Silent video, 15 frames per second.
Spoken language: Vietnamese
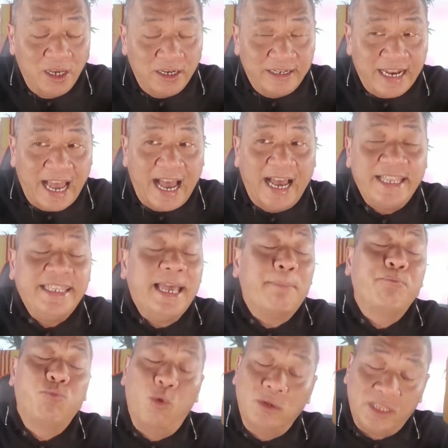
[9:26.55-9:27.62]
đã
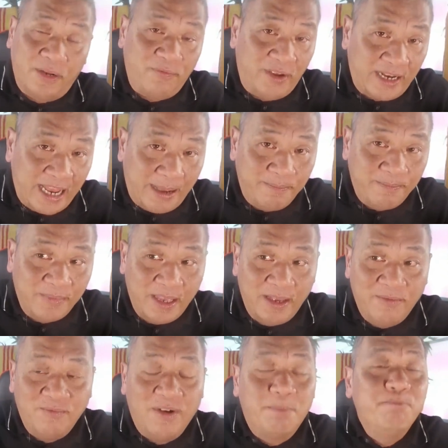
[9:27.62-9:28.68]
nhập quốc tịch Việt Nam
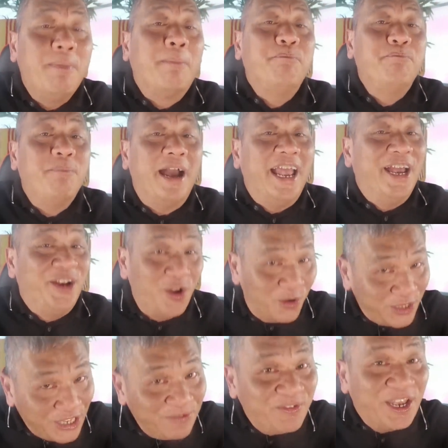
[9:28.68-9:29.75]
và bập bẹ nói
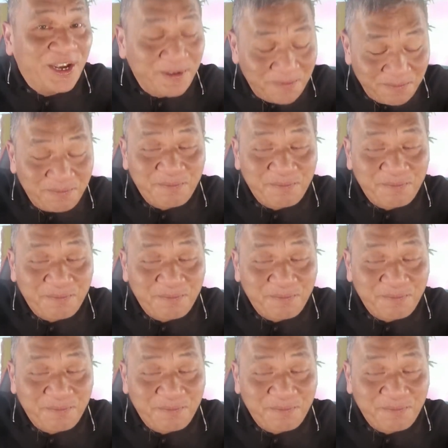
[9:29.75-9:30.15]
tiếng Việt